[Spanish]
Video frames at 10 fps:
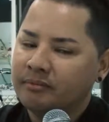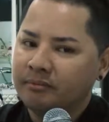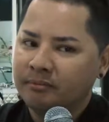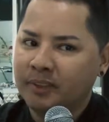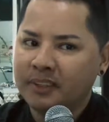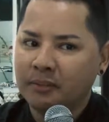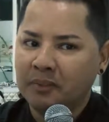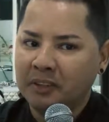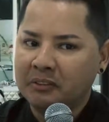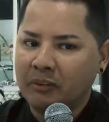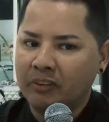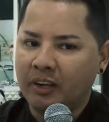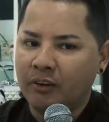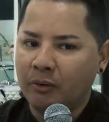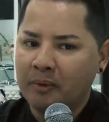más o menos a una
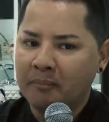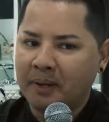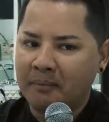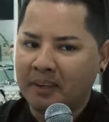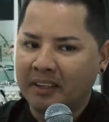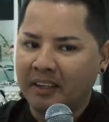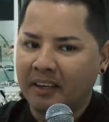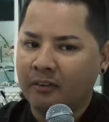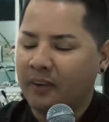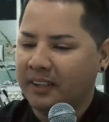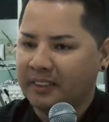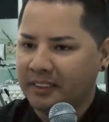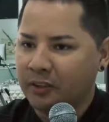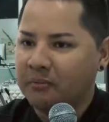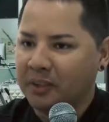novia para maquillar
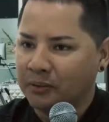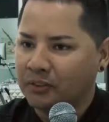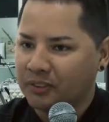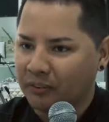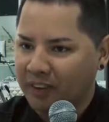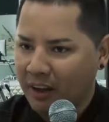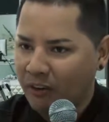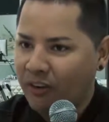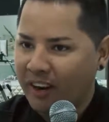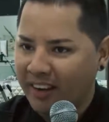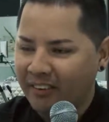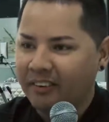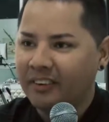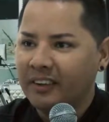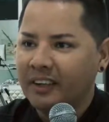45 minutos a una hora,
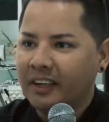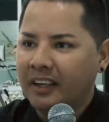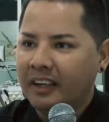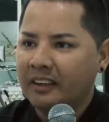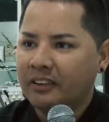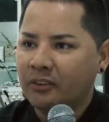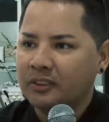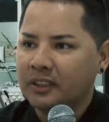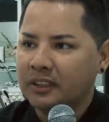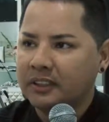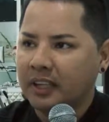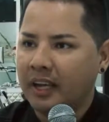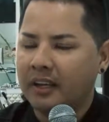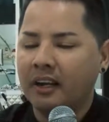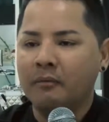¿no? Entonces
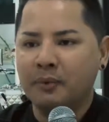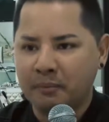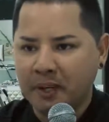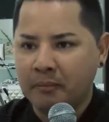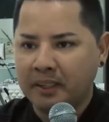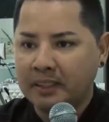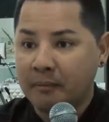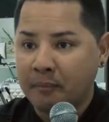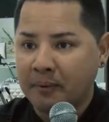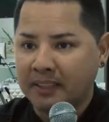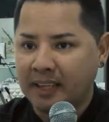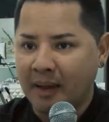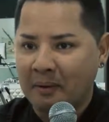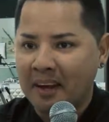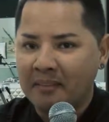era la primera vez que me
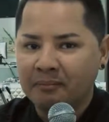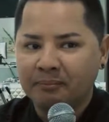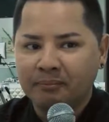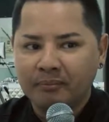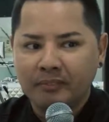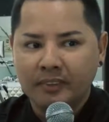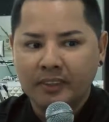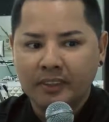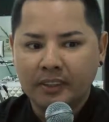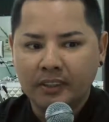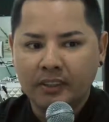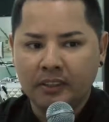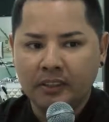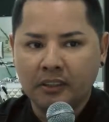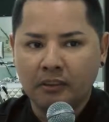pasaba y
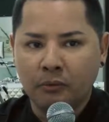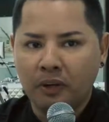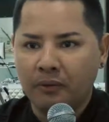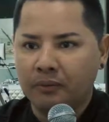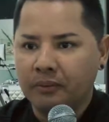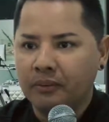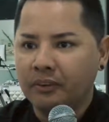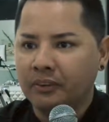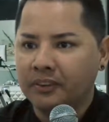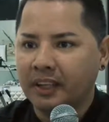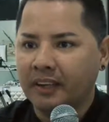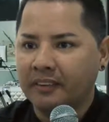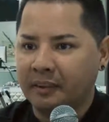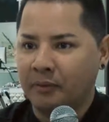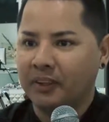dije, wow, ¿no? O sea,
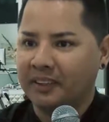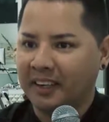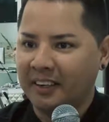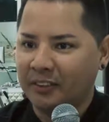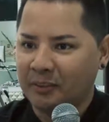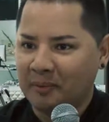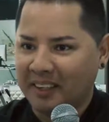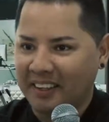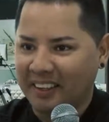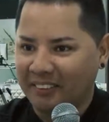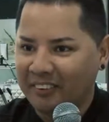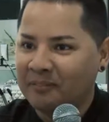te voy a traer a otro maquillador